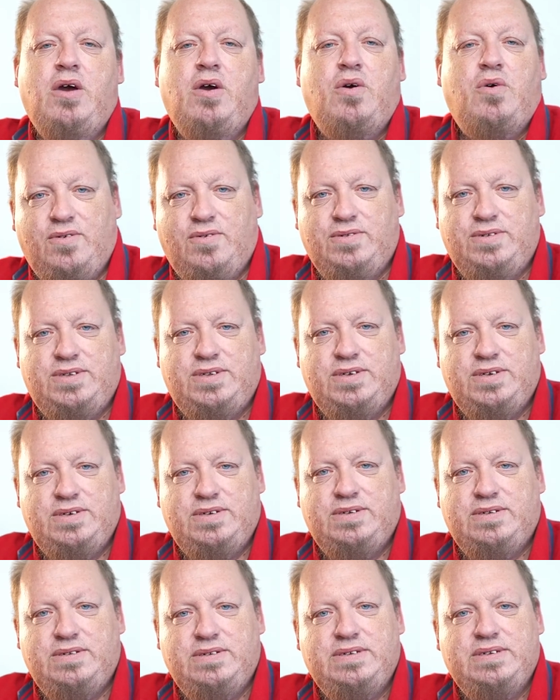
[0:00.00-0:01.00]
Und
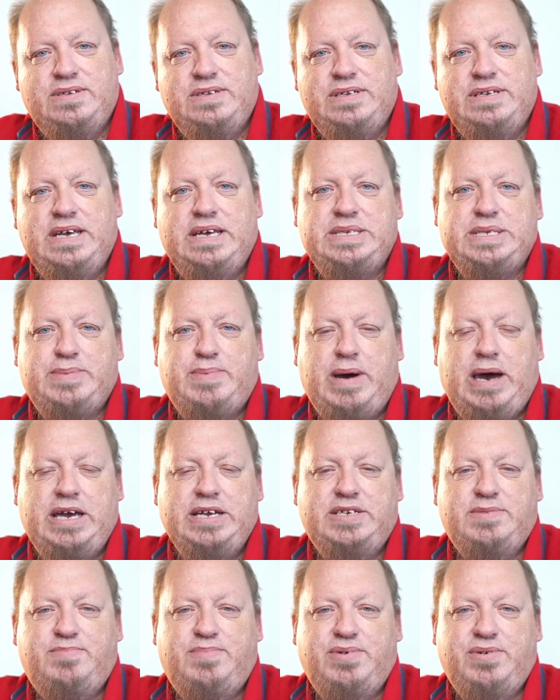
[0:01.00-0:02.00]
der
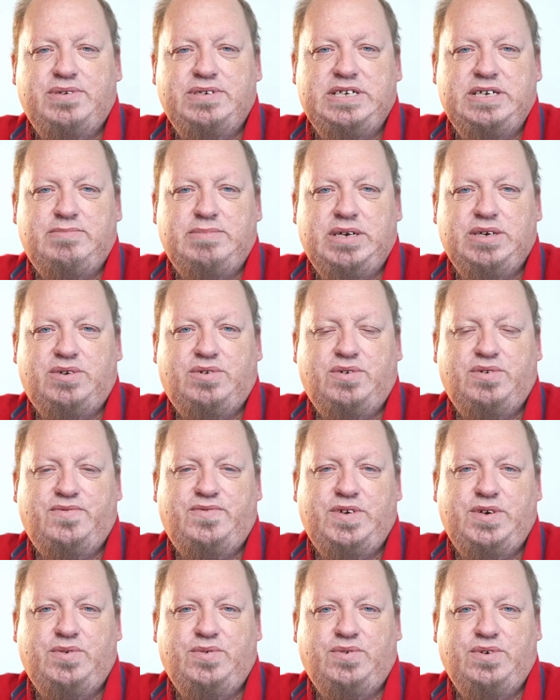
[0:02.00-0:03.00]
zweite Punkt, den man
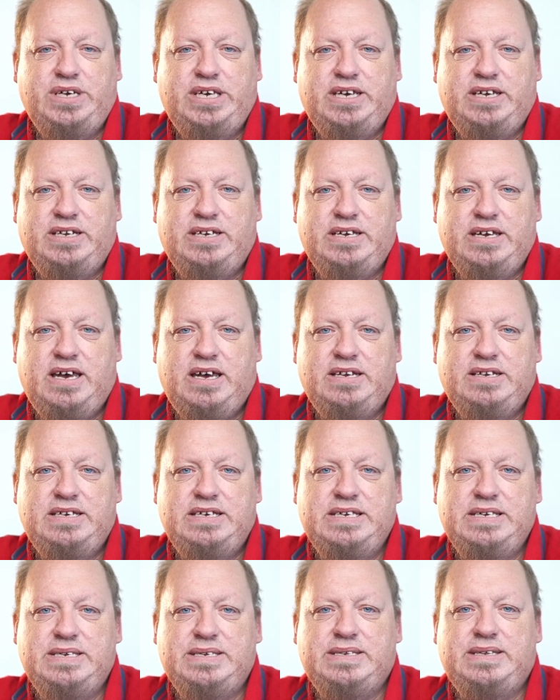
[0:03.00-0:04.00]
konfigurieren kann,
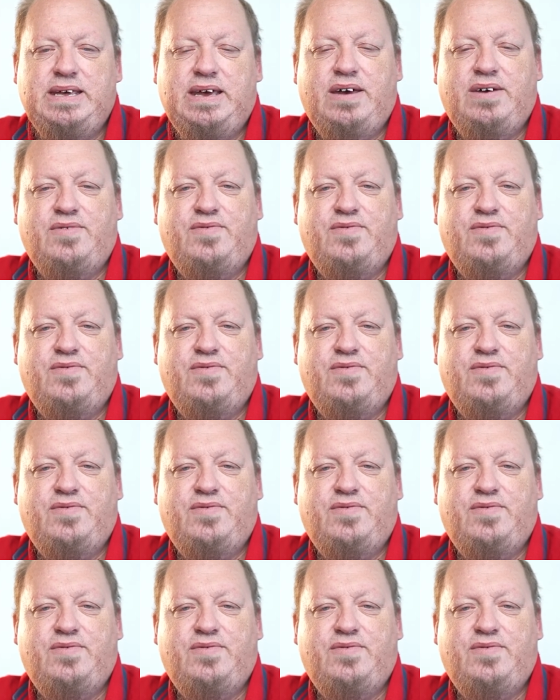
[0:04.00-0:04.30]
ist der